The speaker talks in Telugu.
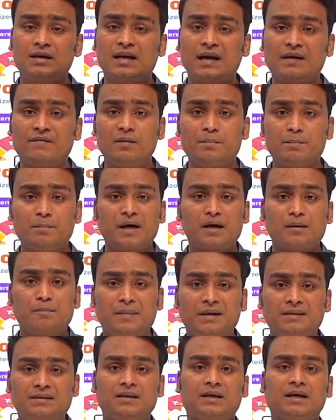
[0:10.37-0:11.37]
నవంబర్
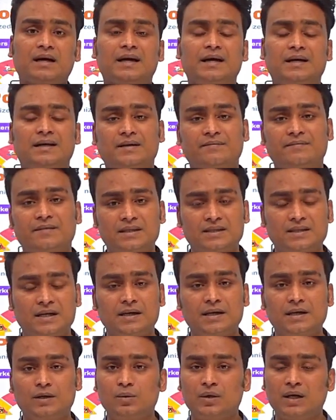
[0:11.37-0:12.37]
మంత్ కరెంట్ అఫైర్స్
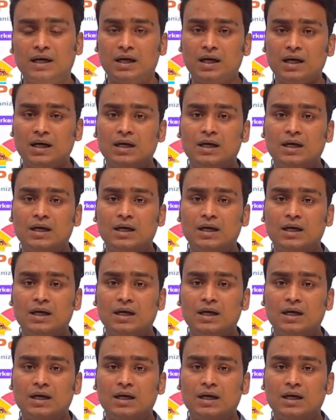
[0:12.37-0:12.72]
అన్నీ కూడా